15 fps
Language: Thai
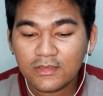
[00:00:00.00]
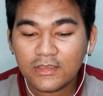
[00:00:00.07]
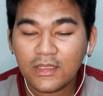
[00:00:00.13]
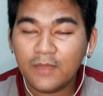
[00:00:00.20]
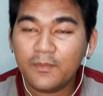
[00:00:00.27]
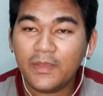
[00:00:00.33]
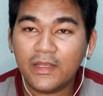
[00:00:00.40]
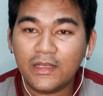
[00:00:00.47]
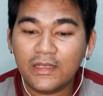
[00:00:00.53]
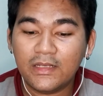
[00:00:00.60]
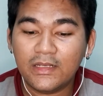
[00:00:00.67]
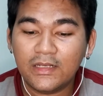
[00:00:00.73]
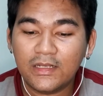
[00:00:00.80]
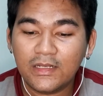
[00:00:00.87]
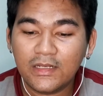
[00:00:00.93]
ถ้าเป็น
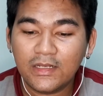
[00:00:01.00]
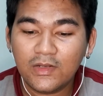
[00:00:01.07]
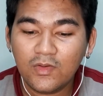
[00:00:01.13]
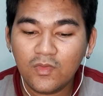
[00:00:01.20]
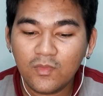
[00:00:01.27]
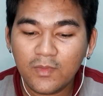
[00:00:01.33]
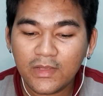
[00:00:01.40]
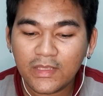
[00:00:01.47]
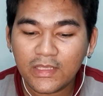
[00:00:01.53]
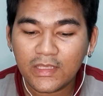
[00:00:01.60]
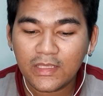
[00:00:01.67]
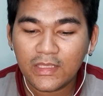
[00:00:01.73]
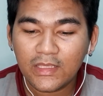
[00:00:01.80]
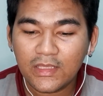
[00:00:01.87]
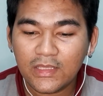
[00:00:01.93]
ลูกเมื่อ
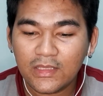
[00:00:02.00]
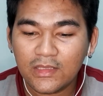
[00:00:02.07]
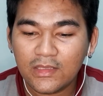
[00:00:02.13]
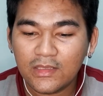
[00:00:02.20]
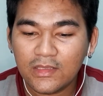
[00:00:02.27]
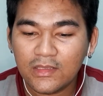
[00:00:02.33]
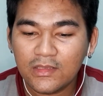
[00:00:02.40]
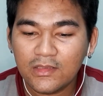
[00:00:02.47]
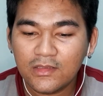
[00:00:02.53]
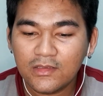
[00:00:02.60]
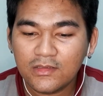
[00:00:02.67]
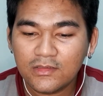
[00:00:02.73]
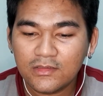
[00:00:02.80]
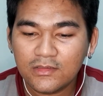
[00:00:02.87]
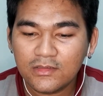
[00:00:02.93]
กี้
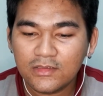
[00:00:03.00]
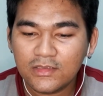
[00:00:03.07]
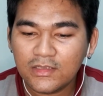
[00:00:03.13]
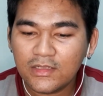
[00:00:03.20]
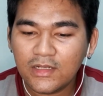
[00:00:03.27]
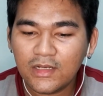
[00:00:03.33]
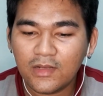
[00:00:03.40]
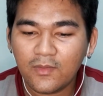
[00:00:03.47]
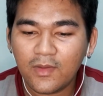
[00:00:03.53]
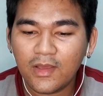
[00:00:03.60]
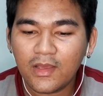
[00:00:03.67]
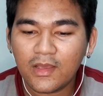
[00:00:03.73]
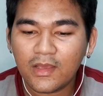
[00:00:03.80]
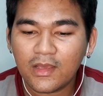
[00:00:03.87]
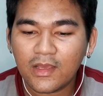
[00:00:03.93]
เชื่อได้เลยว่า
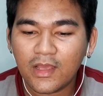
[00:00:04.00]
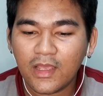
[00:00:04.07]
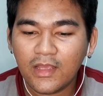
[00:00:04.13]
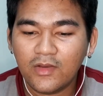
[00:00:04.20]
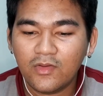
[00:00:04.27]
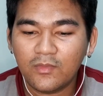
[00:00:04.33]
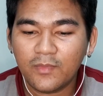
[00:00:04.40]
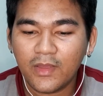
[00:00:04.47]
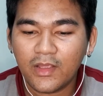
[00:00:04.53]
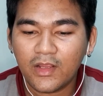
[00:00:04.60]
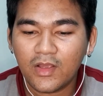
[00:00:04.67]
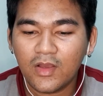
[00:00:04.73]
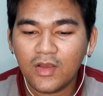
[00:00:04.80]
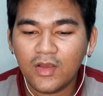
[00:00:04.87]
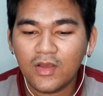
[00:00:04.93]
ใครโดนไป
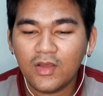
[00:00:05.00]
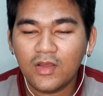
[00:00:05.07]
ก็